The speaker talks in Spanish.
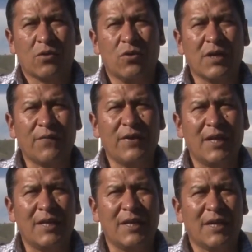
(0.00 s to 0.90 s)
¿Con qué
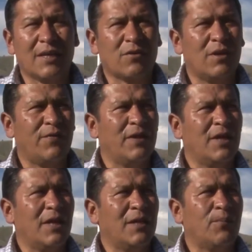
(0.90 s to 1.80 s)
finalidad? Con la
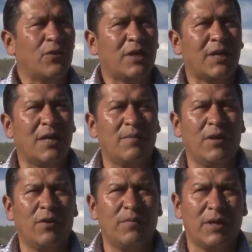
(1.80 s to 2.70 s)
finalidad de proteger el
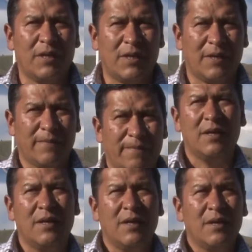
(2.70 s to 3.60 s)
medio ambiente.
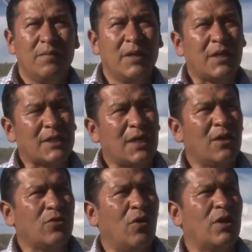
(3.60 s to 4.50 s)
Mientras
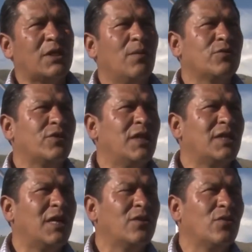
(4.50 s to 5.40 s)
tanto, ahora estamos
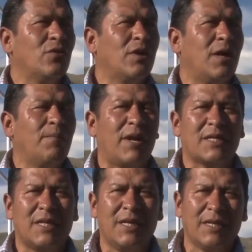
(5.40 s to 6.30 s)
utilizando
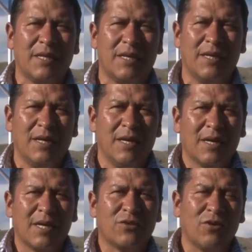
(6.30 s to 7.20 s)
lámparas LED,
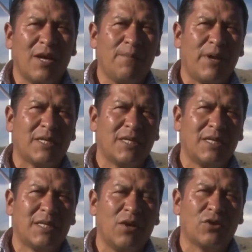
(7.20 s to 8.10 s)
que son lámparas del
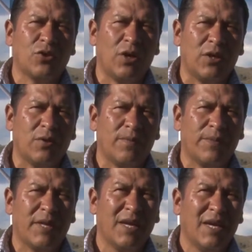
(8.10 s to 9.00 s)
estado sólido.
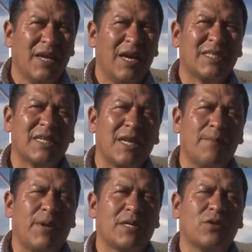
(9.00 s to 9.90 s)
Estas
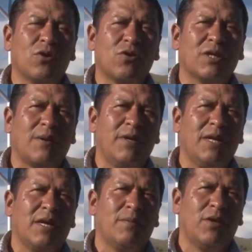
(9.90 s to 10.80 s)
lámparas no
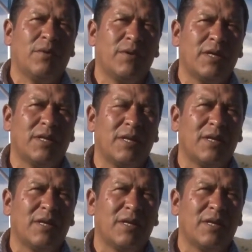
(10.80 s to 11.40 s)
contaminan el medio ambiente,